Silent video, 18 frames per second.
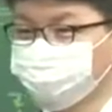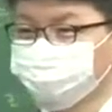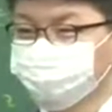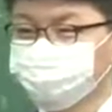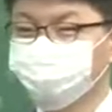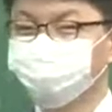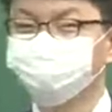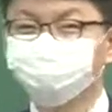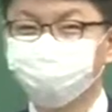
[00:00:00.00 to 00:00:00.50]

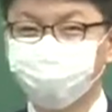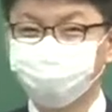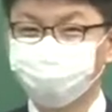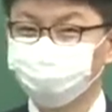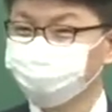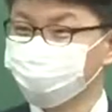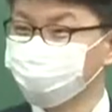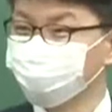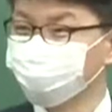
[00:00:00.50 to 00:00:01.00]
전부
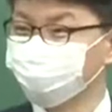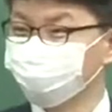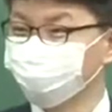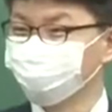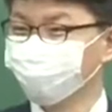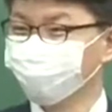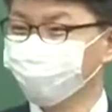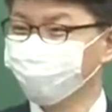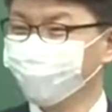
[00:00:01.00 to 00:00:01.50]
아웃소싱이잖아.
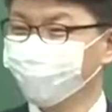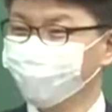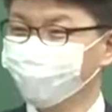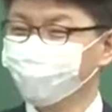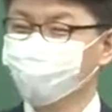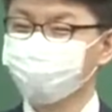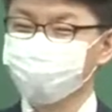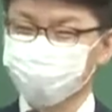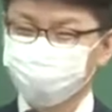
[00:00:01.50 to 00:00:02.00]

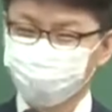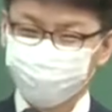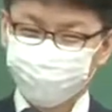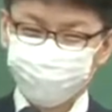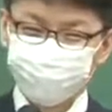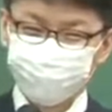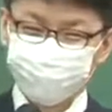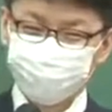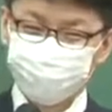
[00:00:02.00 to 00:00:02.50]
물론 이제
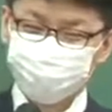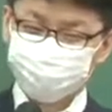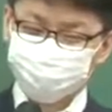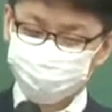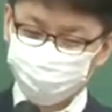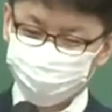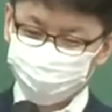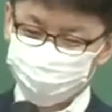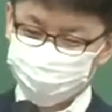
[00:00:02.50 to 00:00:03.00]

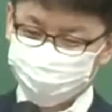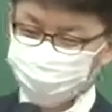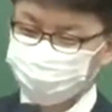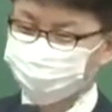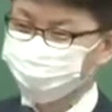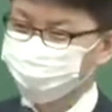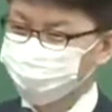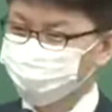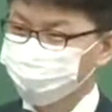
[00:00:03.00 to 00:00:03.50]
뭐 OS나
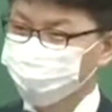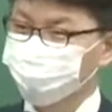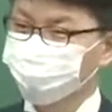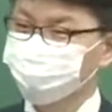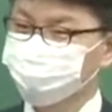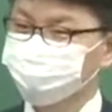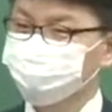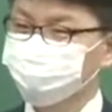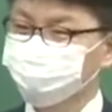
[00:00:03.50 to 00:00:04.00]
이런 거는 자기들
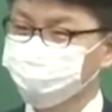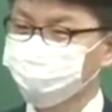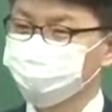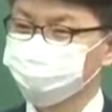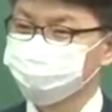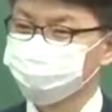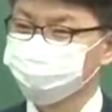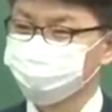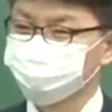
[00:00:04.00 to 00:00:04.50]
직접
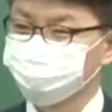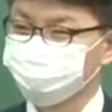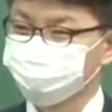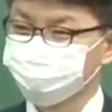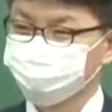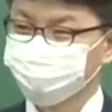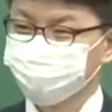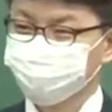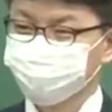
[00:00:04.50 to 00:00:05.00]

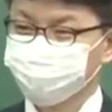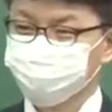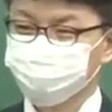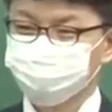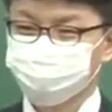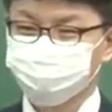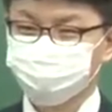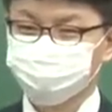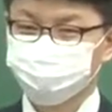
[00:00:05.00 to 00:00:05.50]
하겠지만
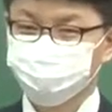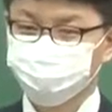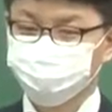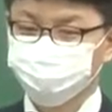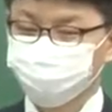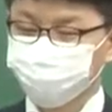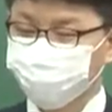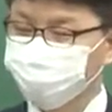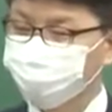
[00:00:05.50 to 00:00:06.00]
사실은 뭐
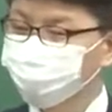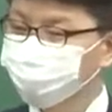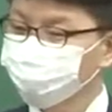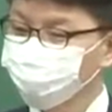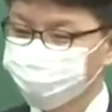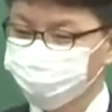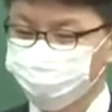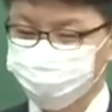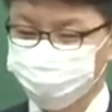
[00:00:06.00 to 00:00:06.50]

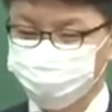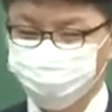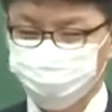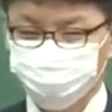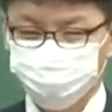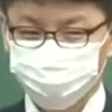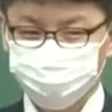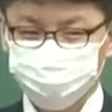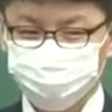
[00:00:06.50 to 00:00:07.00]
하드웨어적인
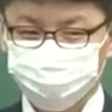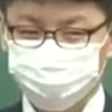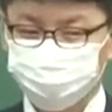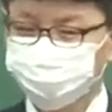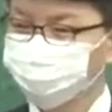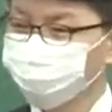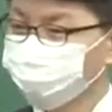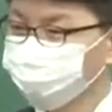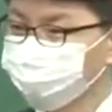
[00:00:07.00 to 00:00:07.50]
측면에서는
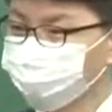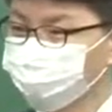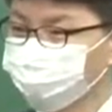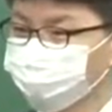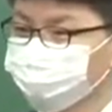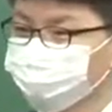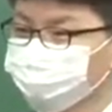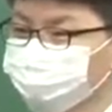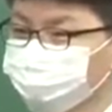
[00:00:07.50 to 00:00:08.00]
전부 아웃소싱
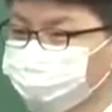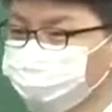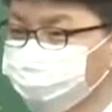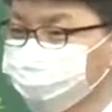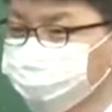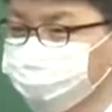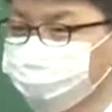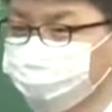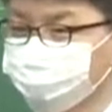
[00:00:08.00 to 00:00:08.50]
중국 공장이
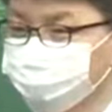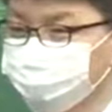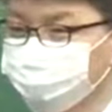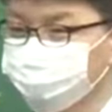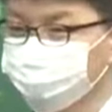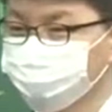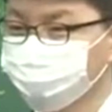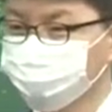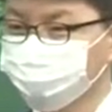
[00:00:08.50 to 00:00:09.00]
다 있잖아요.
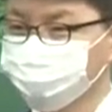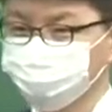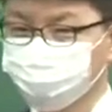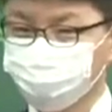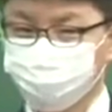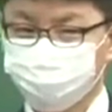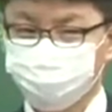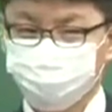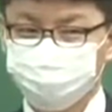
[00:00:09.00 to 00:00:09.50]

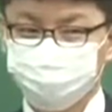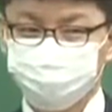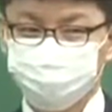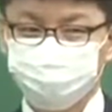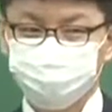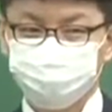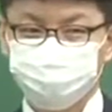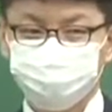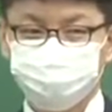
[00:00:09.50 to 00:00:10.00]

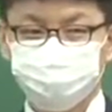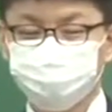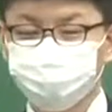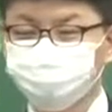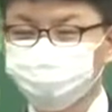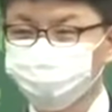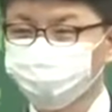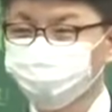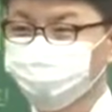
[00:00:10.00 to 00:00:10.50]

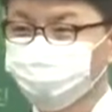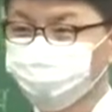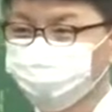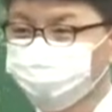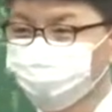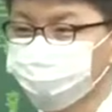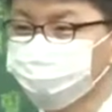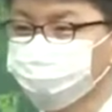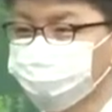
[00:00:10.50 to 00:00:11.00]
기업의 존재에
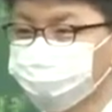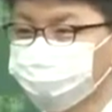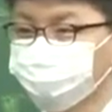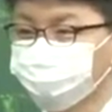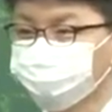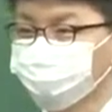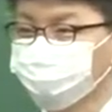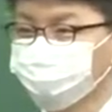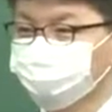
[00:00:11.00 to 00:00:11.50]
대한 문제를
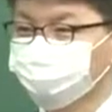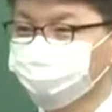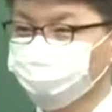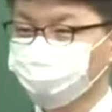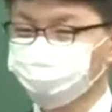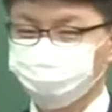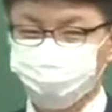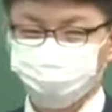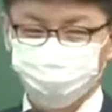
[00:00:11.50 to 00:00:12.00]
묻는 거예요.
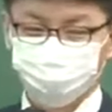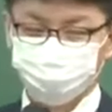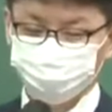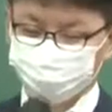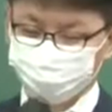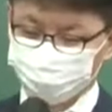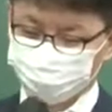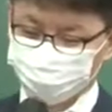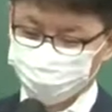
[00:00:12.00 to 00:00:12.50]
생산도 안 할
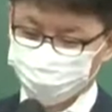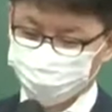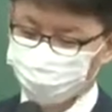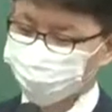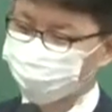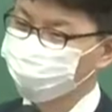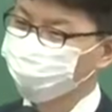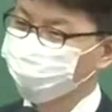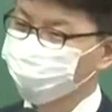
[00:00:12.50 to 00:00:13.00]
건데 너네가 왜
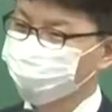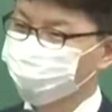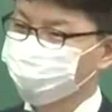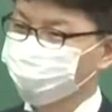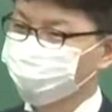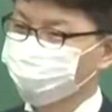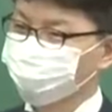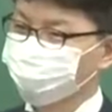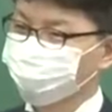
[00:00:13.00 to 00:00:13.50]
필요하냐?